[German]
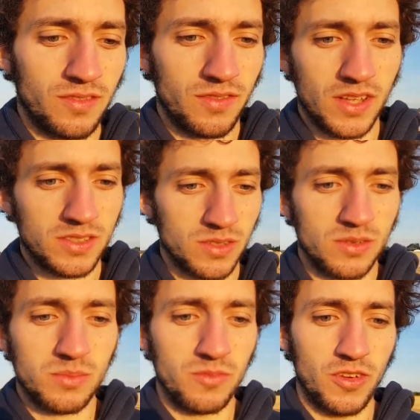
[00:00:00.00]
während so
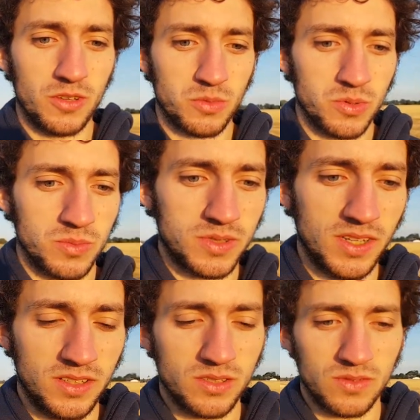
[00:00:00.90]
einem, während so einem
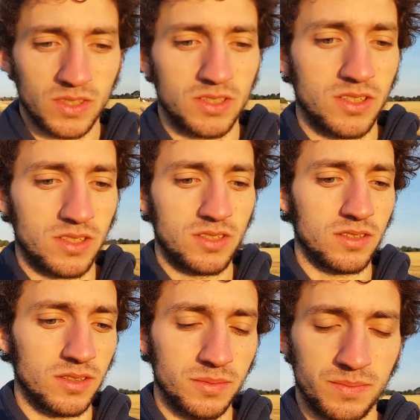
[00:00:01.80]
Satz irgendwie richtig
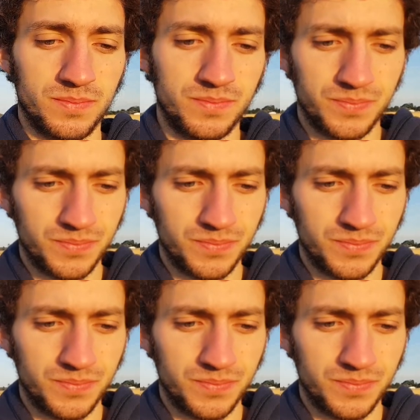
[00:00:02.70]
ähm,